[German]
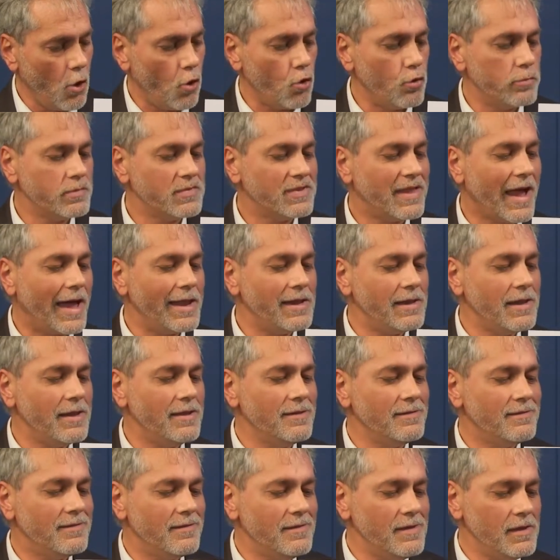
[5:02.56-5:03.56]
um dann
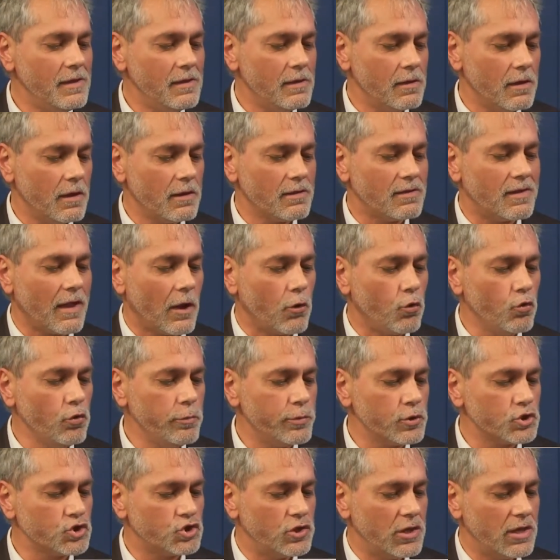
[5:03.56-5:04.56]
in die
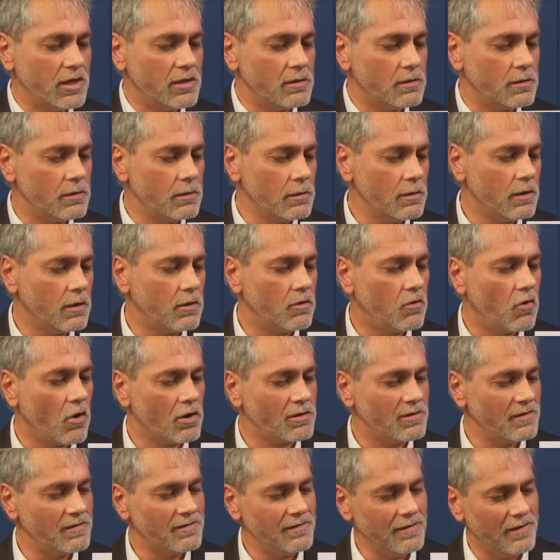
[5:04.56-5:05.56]
darüberstehenden
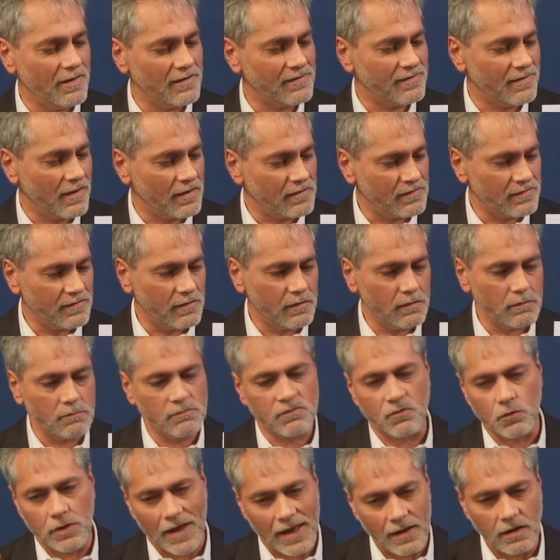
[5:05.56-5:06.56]
göttlichen Gesetze,
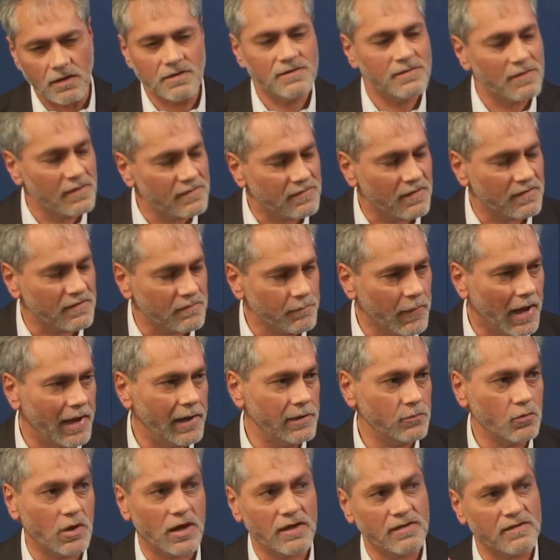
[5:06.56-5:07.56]
so nenne ich das jetzt
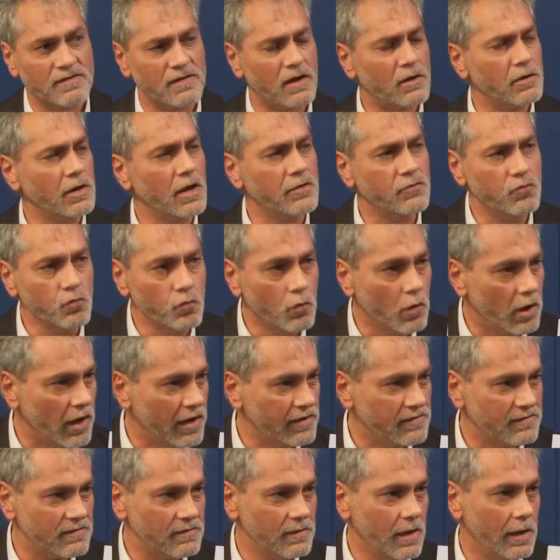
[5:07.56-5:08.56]
mal, du kannst auch
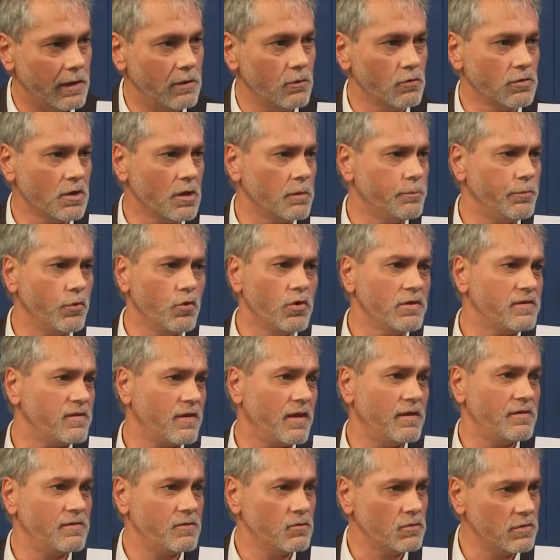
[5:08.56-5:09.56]
Naturrecht mhm. nennen oder mhm.
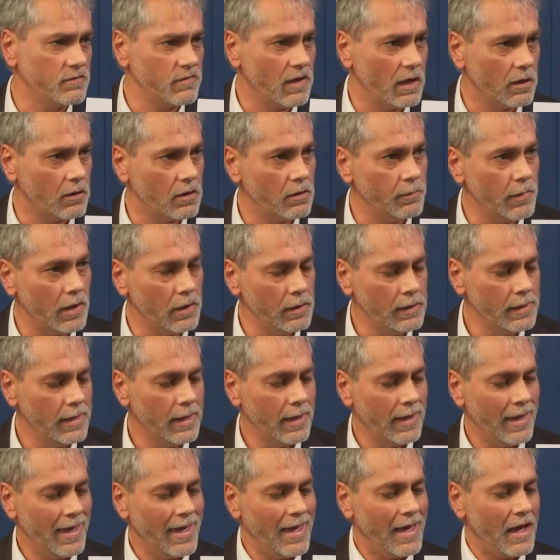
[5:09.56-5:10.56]
Geburtsrecht oder wie auch immer,
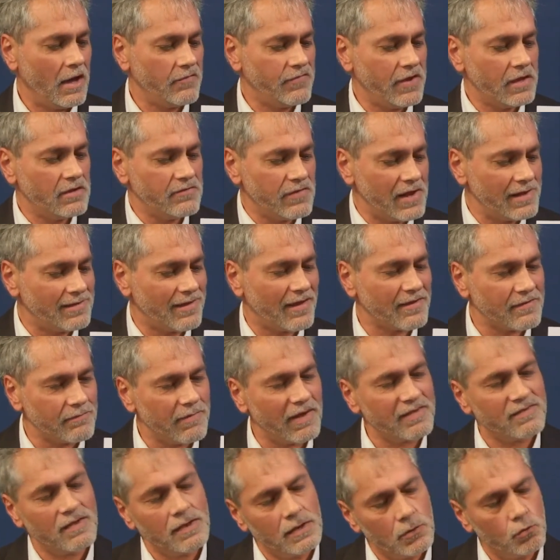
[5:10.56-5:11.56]
auf jeden Fall das,
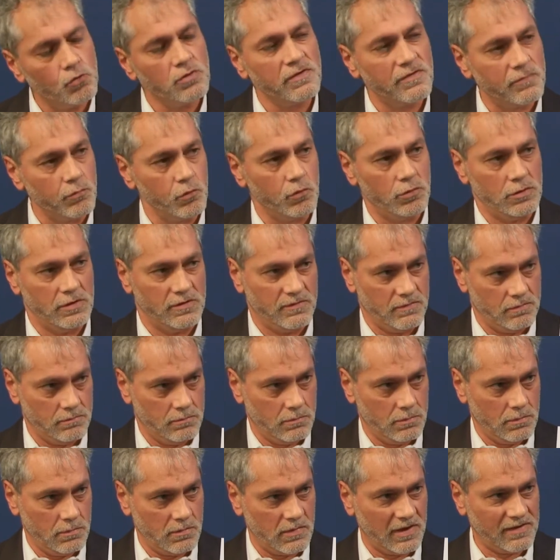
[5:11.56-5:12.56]
was in uns wohnt,
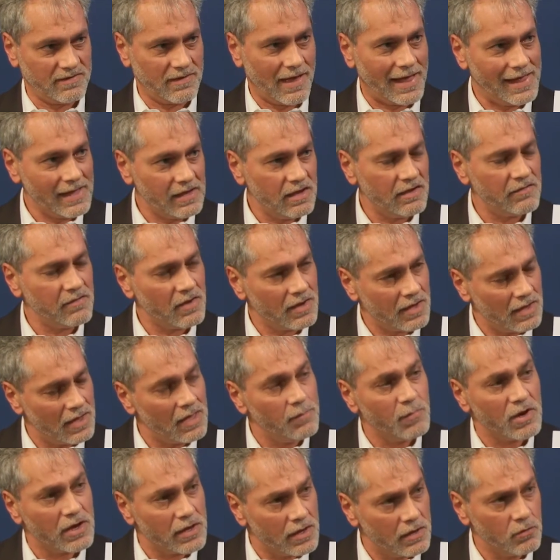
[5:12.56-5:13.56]
was eigentlich
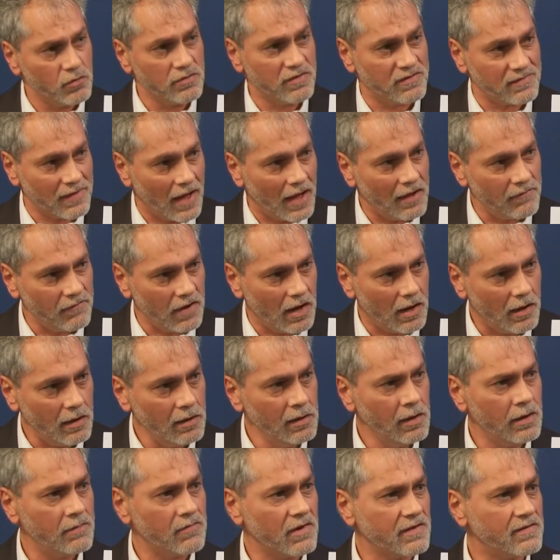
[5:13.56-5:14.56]
immer in uns da
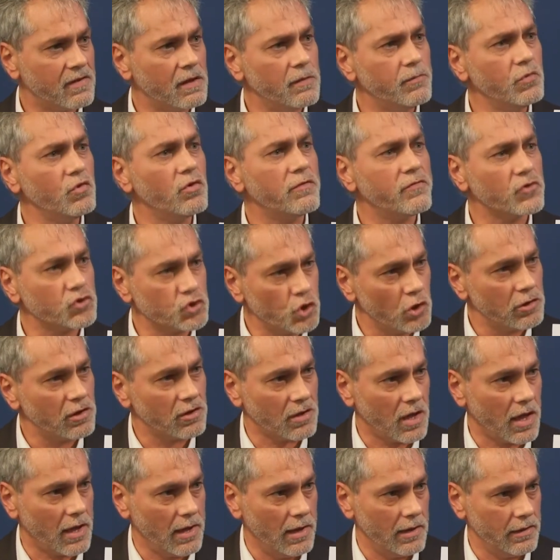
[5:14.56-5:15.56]
war, was eben nur
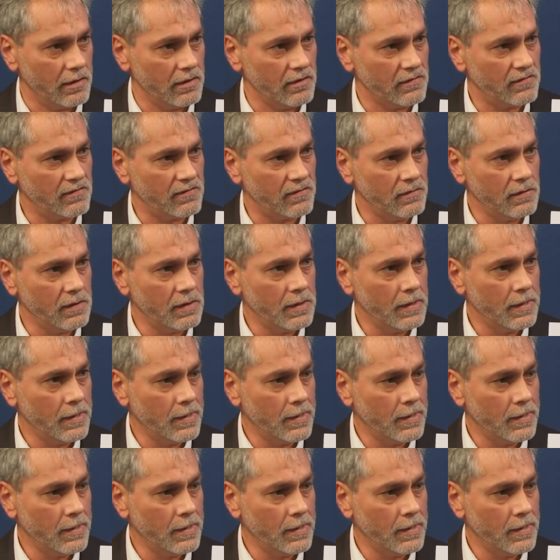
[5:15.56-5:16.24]
verschüttet gegangen ist.